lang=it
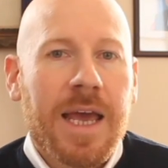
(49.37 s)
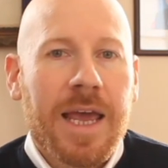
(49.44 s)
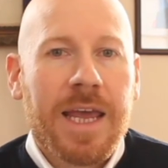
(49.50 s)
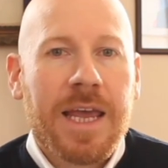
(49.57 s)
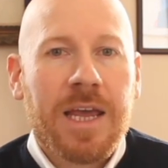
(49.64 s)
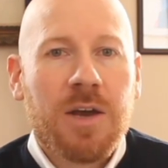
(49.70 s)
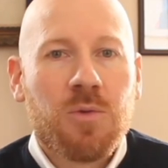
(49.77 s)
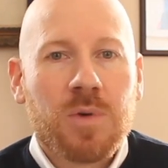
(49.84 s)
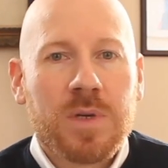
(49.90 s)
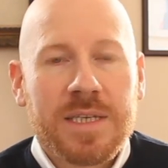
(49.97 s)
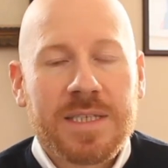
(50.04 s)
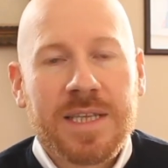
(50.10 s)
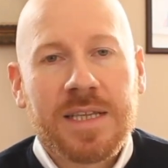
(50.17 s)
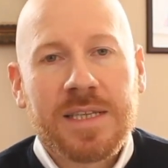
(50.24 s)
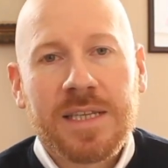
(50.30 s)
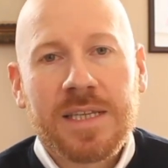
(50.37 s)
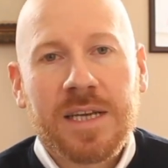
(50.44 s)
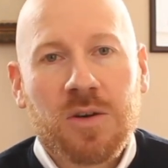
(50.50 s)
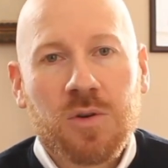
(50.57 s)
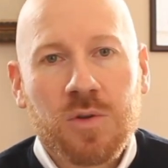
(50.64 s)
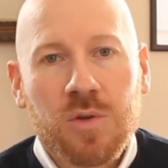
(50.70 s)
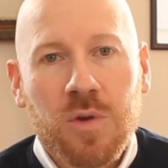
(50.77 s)
e un
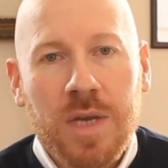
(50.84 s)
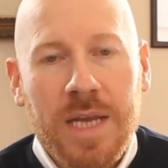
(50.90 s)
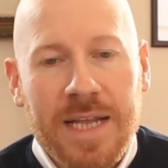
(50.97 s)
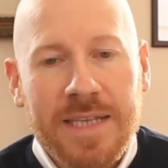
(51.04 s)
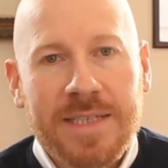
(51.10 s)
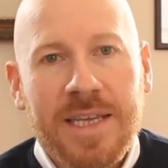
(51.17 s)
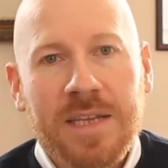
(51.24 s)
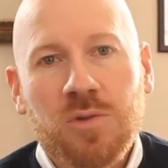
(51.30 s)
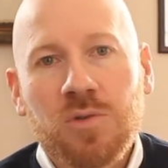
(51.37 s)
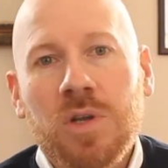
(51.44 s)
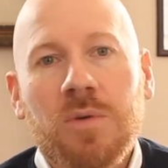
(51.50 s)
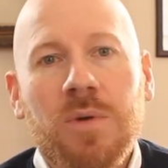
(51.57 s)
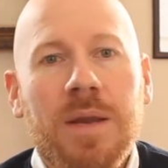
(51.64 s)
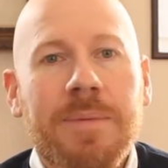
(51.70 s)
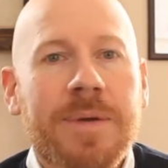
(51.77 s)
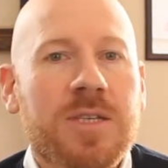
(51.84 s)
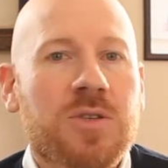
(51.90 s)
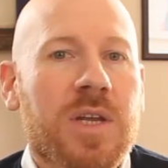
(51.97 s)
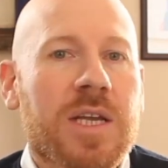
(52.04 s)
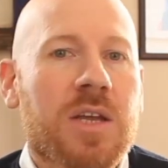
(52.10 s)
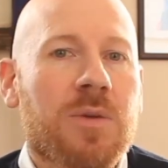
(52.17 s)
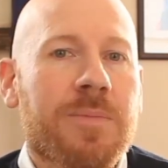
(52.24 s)
sentite condoglianze a tutte quelle
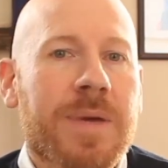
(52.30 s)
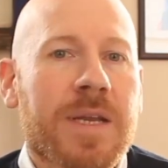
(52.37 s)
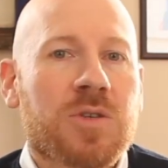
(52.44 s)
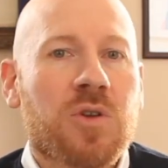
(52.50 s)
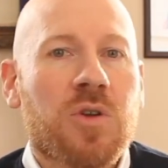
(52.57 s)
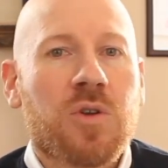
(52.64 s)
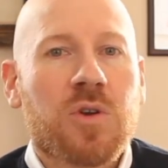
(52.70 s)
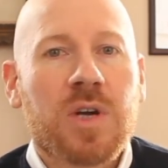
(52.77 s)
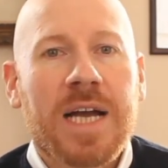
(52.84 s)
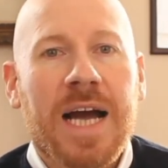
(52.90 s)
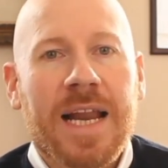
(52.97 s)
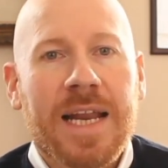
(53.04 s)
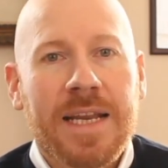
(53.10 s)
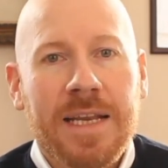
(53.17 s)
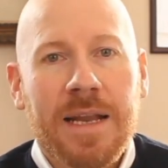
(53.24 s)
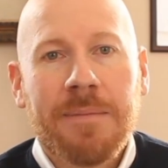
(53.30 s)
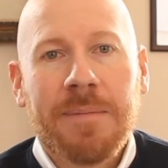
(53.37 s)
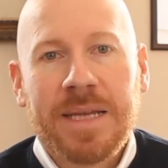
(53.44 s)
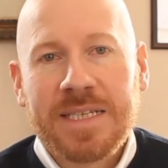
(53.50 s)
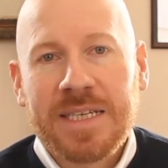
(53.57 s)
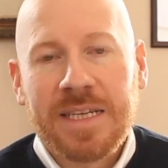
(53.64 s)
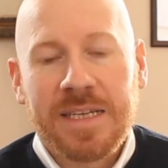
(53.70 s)
persone che hanno perso i loro cari nel
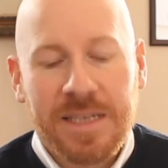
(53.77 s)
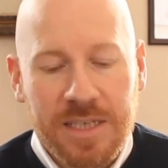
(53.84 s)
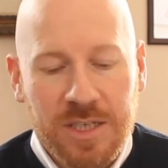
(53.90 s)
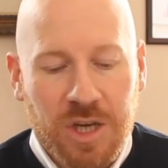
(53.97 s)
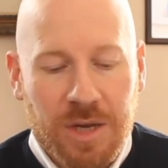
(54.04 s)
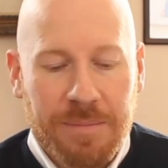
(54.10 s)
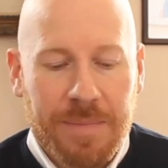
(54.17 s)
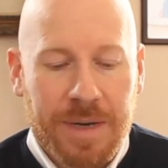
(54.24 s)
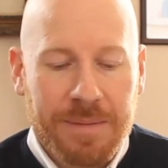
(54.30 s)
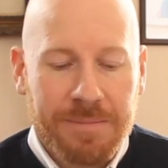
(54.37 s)
mese di dicembre.